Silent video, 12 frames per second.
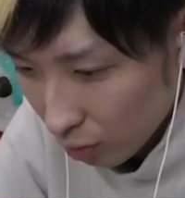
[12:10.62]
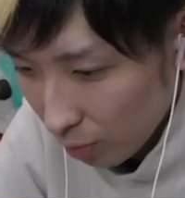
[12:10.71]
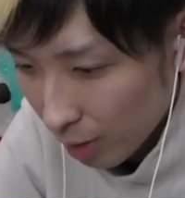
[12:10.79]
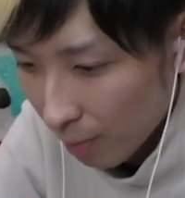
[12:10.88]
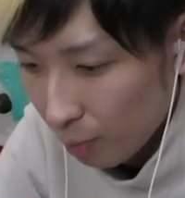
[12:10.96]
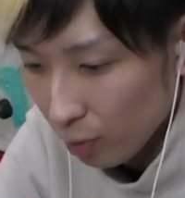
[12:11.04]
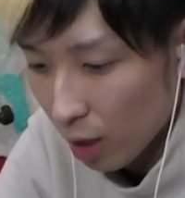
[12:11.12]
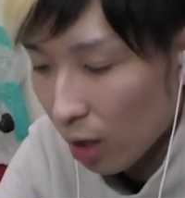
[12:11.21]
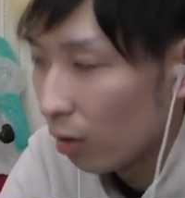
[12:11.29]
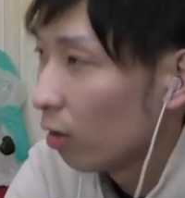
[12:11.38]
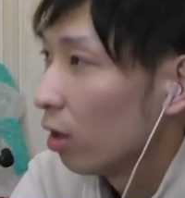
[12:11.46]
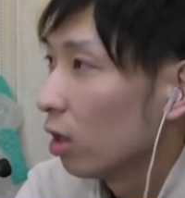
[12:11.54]
今何分ぐらい
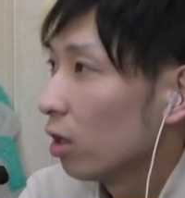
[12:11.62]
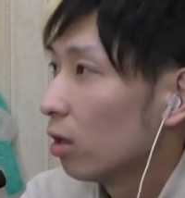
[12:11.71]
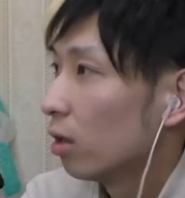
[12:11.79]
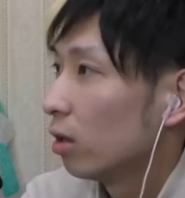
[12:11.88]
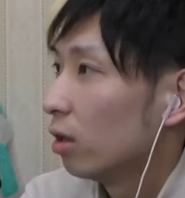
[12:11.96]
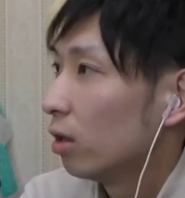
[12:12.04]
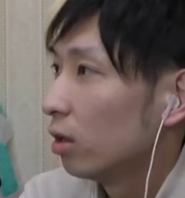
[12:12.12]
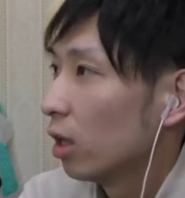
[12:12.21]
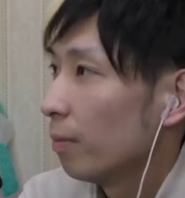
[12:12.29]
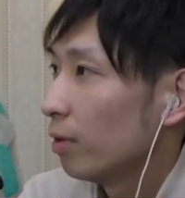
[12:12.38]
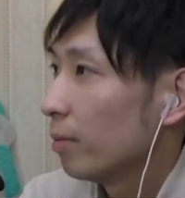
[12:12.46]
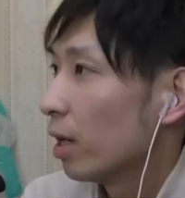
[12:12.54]
やろ？
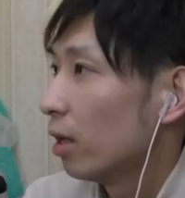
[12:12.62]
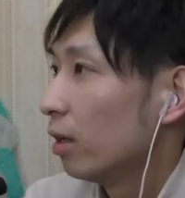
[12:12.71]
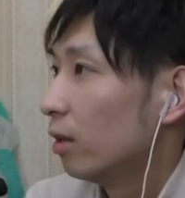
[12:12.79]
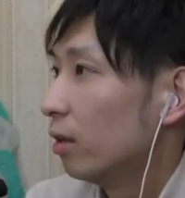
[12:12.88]
何分今。